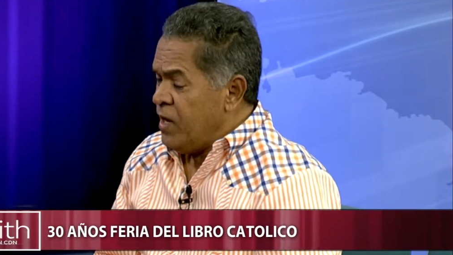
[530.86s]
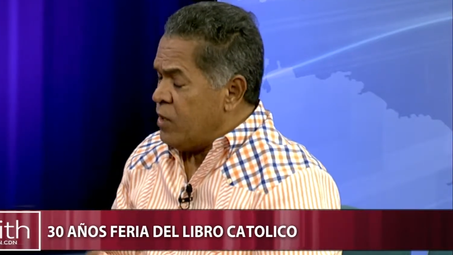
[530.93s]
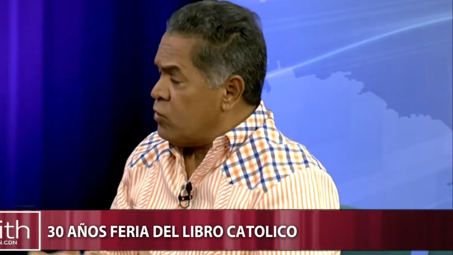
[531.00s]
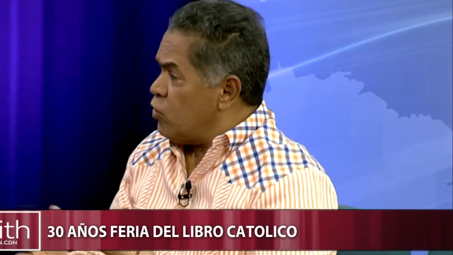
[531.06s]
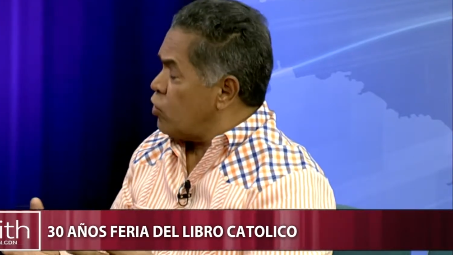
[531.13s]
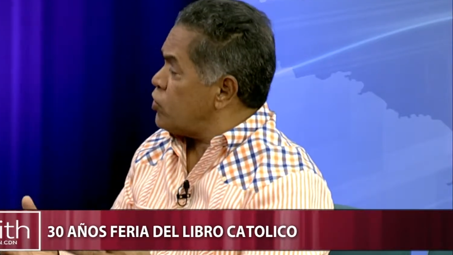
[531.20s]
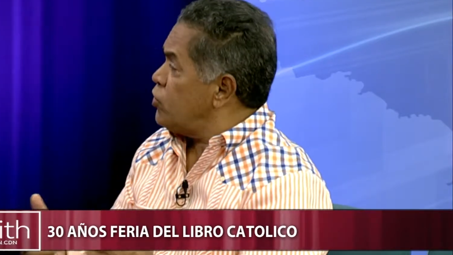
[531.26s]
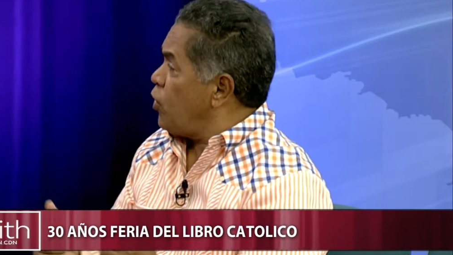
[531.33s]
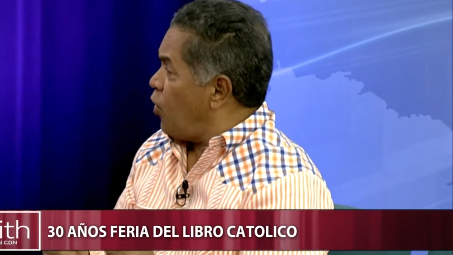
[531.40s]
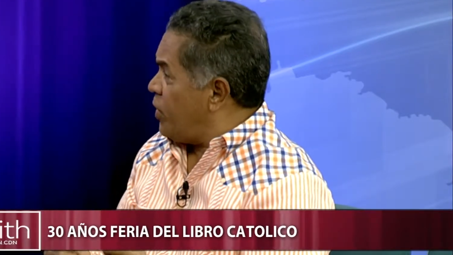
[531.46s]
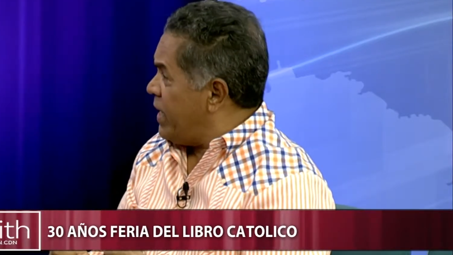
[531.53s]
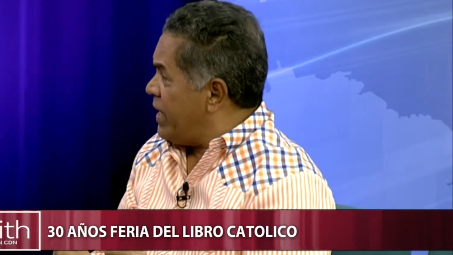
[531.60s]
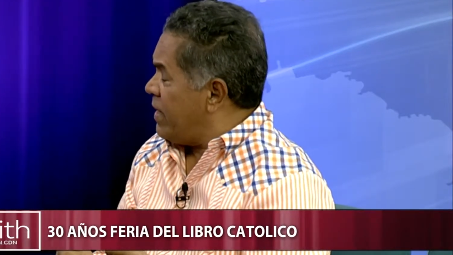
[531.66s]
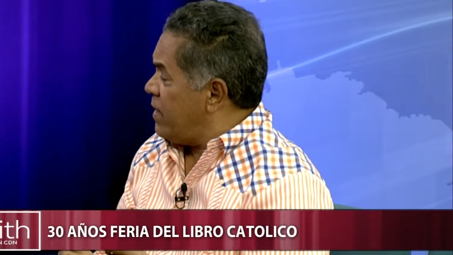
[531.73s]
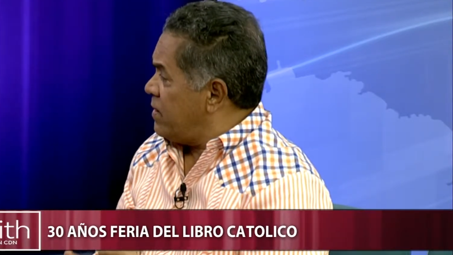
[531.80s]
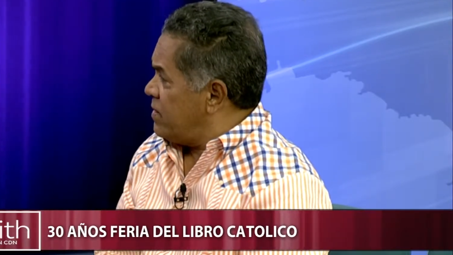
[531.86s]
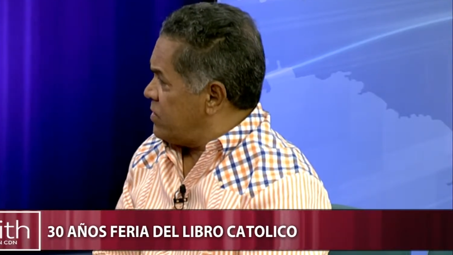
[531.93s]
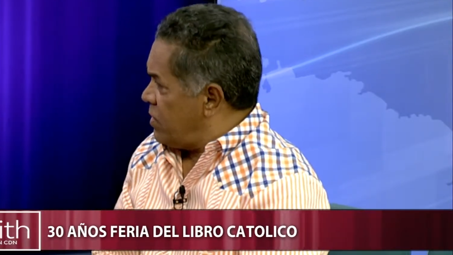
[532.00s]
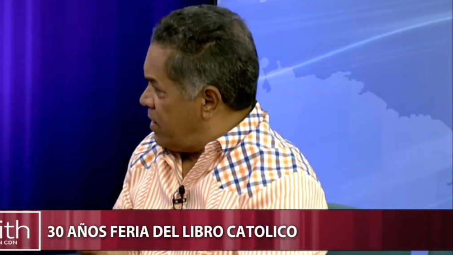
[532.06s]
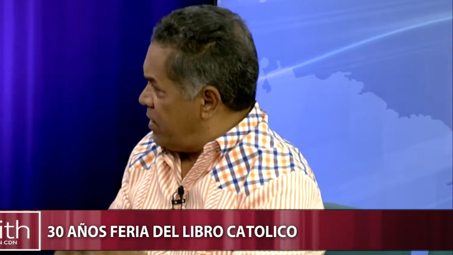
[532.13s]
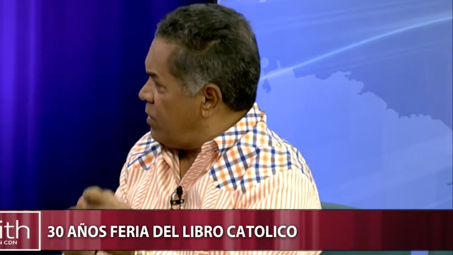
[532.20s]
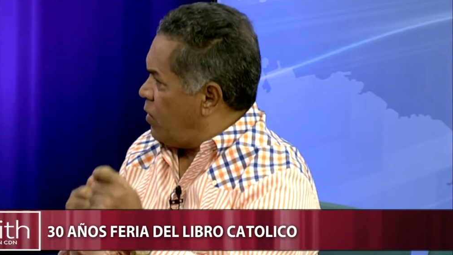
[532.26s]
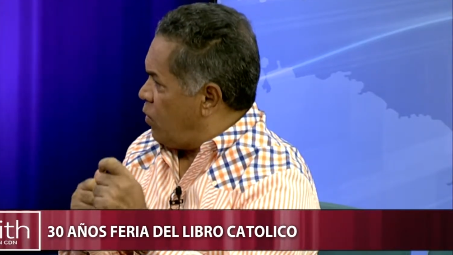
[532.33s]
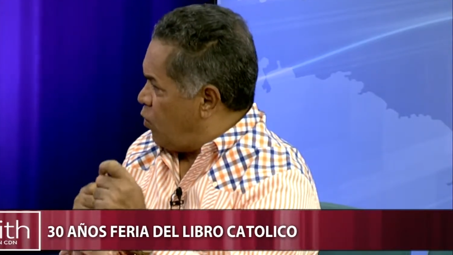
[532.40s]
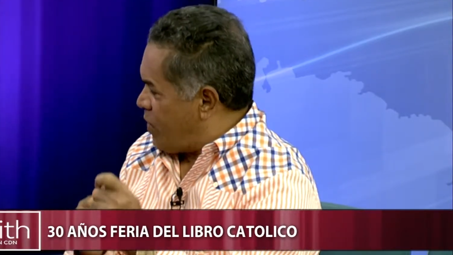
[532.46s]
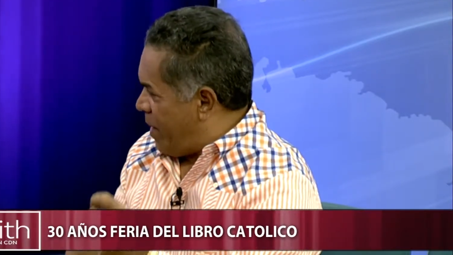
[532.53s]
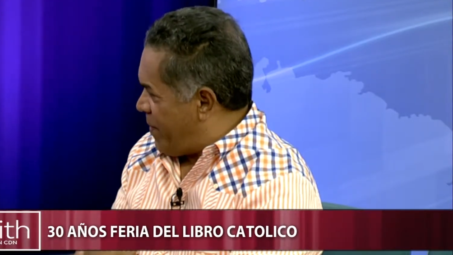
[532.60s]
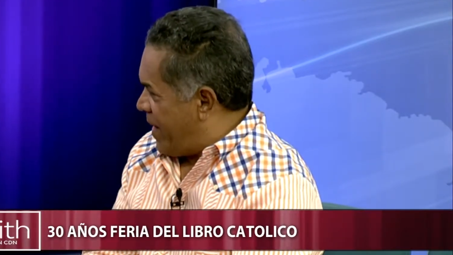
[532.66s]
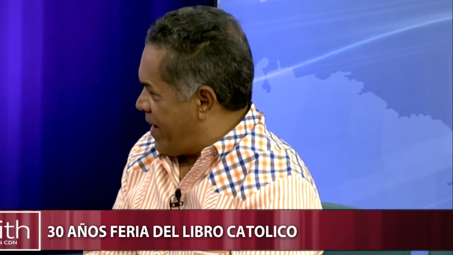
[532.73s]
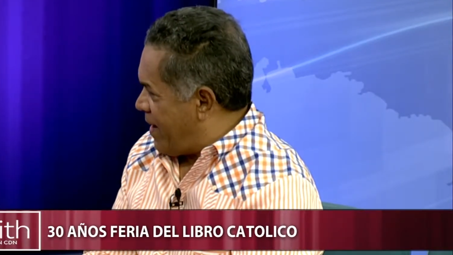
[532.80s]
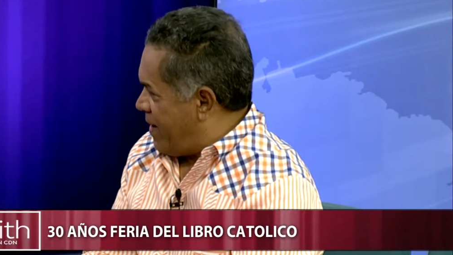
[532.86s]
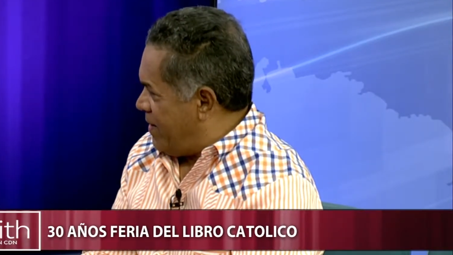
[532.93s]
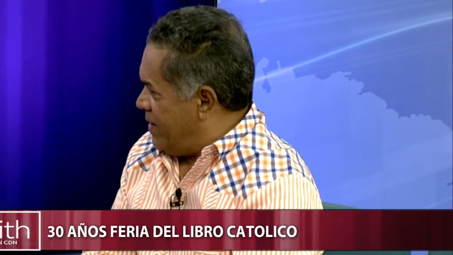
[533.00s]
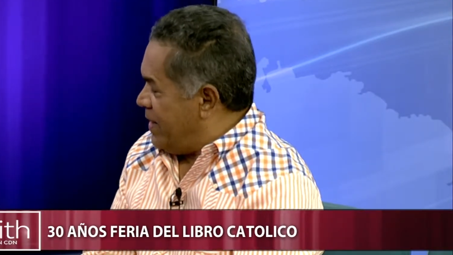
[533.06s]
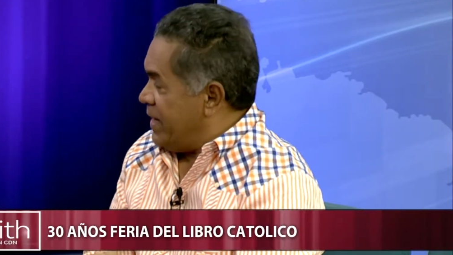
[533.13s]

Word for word: nos donen una beca.